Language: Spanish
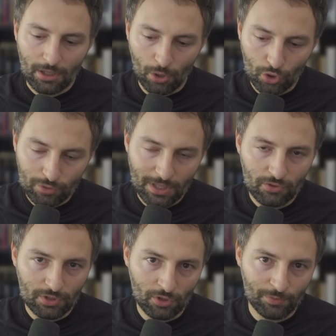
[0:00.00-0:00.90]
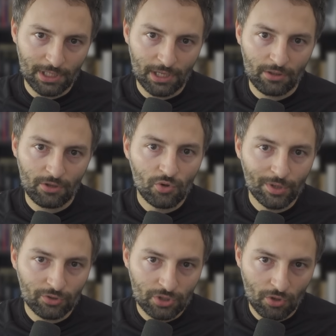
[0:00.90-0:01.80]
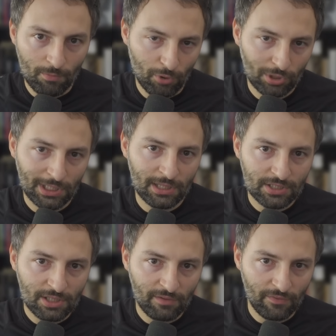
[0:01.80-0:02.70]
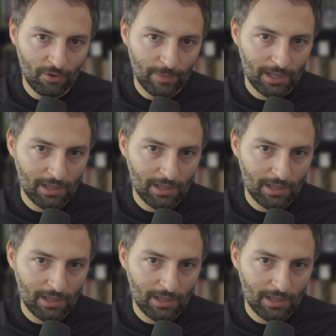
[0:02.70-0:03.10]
los medios de comunicación cuando se comportan de esta forma.